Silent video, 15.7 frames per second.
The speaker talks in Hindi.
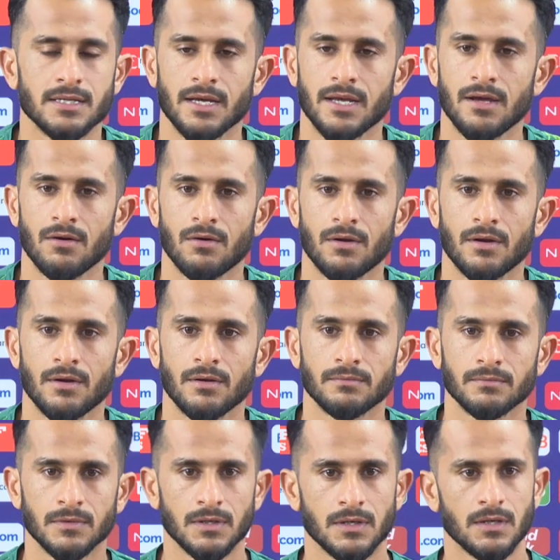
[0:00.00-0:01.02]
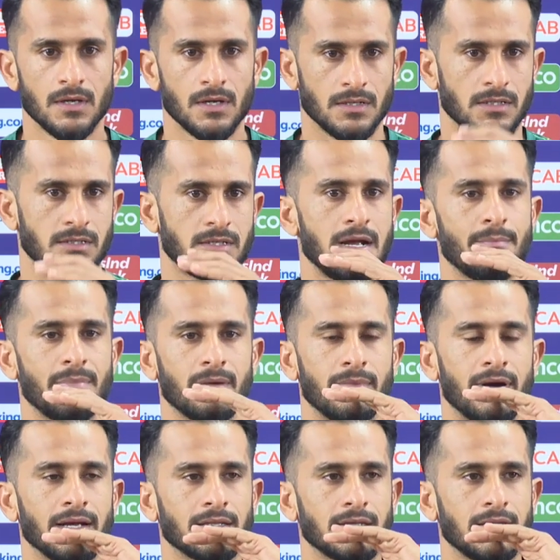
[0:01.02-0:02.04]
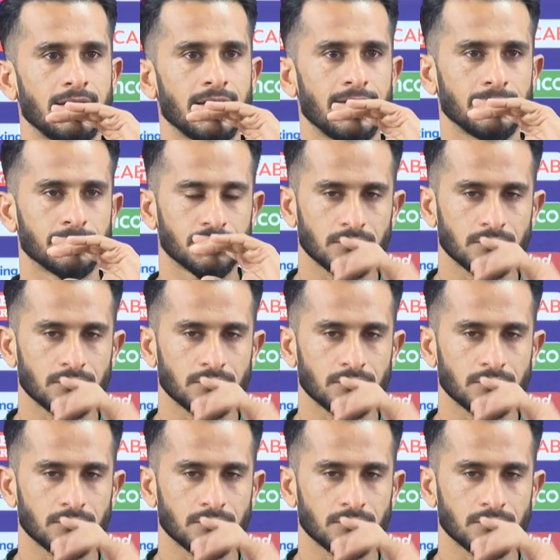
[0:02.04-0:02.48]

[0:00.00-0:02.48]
सकें और जिस आपने बात की है